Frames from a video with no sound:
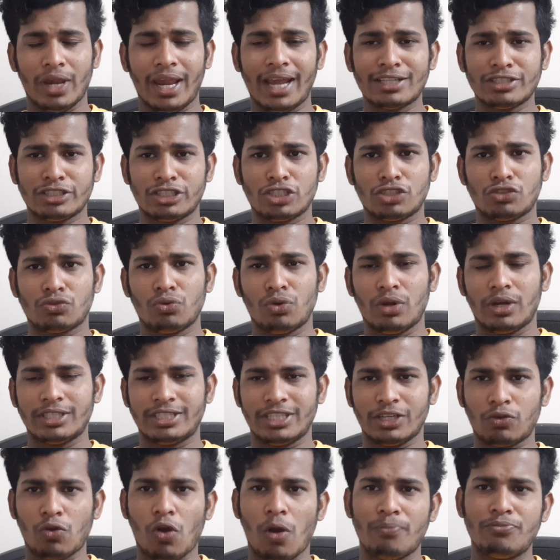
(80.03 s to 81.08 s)
এনজেসগুলো
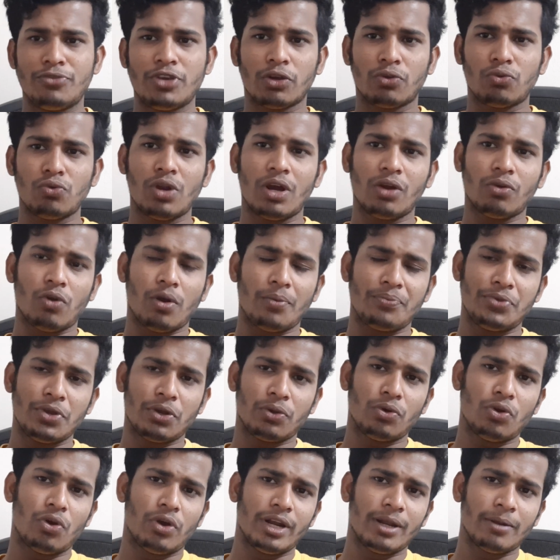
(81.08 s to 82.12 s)
যে কবজাগুলো
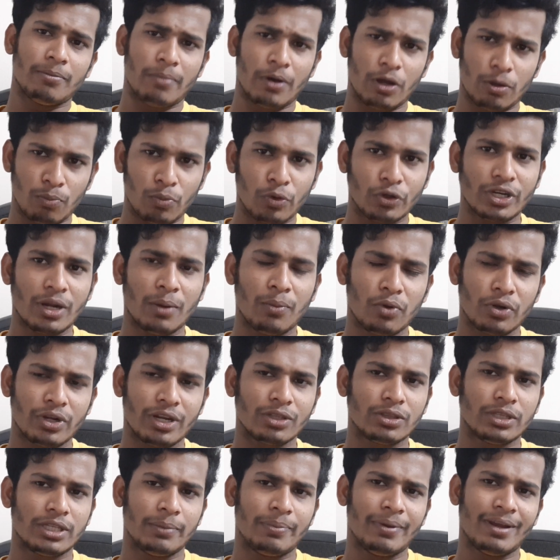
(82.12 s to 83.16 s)
কবজাগুলো অনেক বা মোটা মোটা
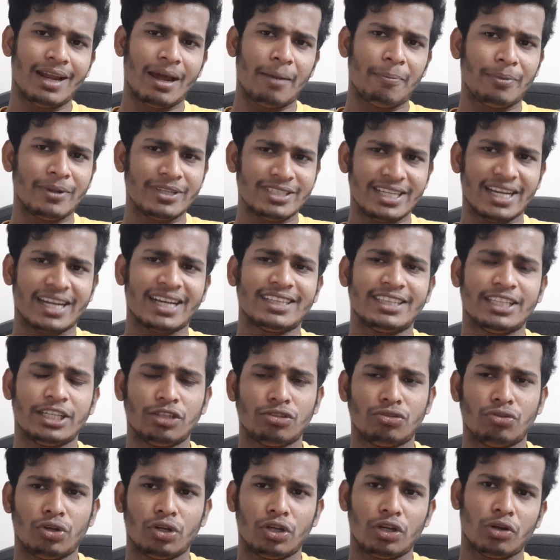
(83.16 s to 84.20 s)
দিবেন আপনি যেখান থেকে
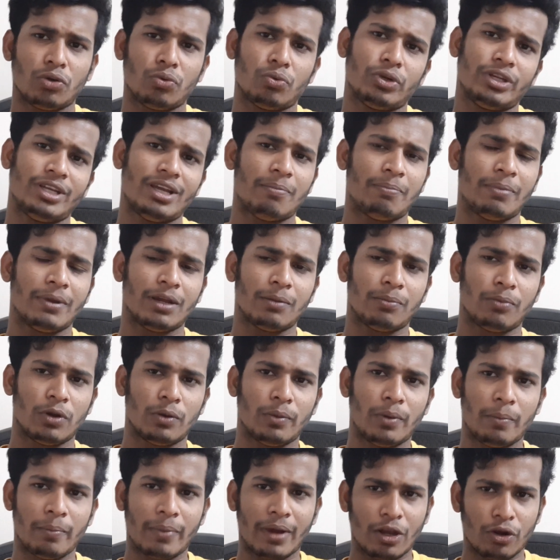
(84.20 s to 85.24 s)
তৈরি করেন উনি আপনাকে
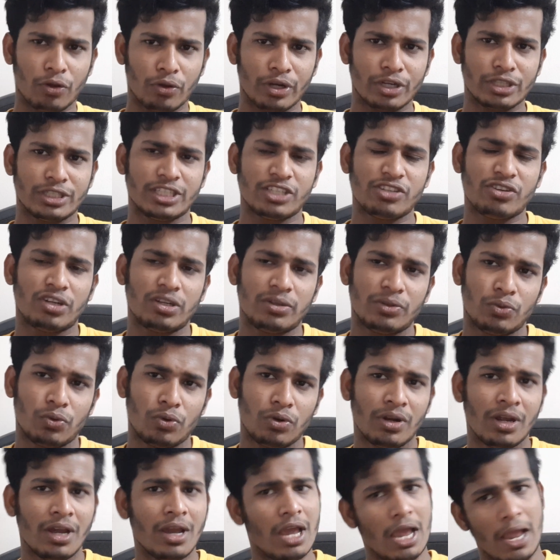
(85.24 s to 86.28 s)
বলবেন ভালো করে সিকিউরিটি ডোর
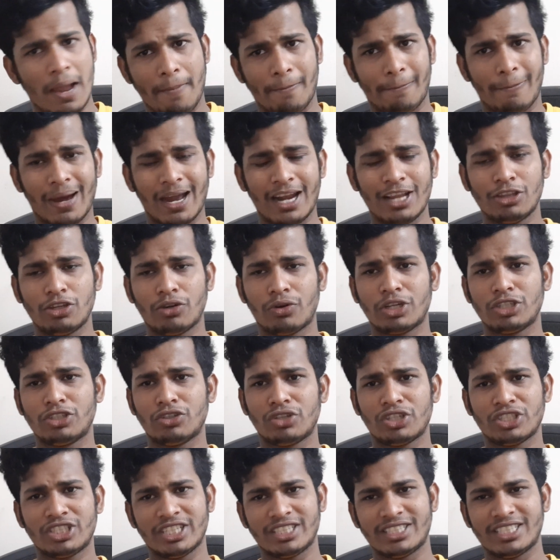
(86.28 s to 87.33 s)
বানিয়ে দেওয়ার
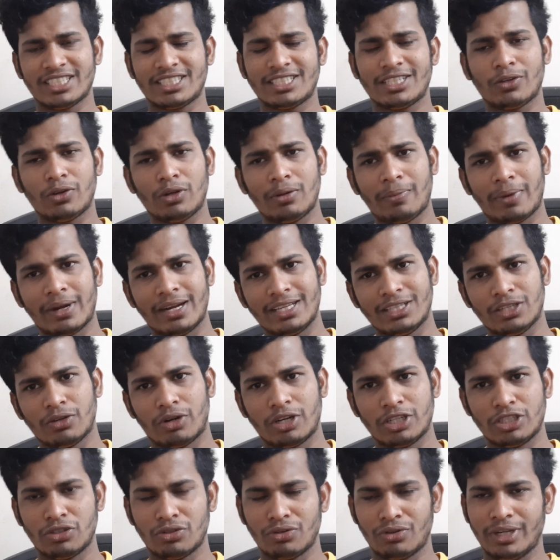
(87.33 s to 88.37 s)
জন্য সে চেষ্টা করে বানিয়ে
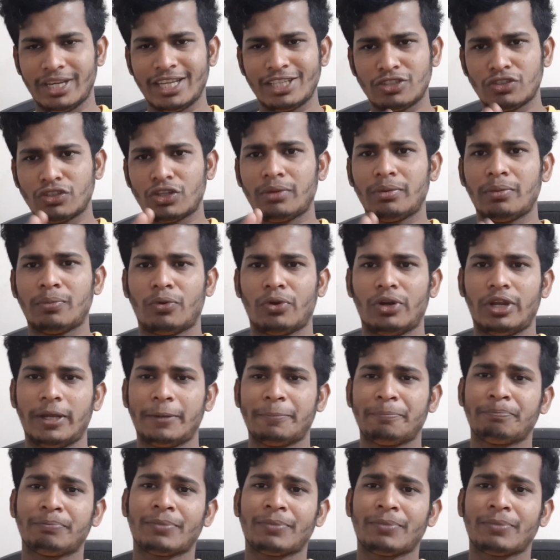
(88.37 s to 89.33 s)
দেওয়ার জন্য এই জন্য আমি বলি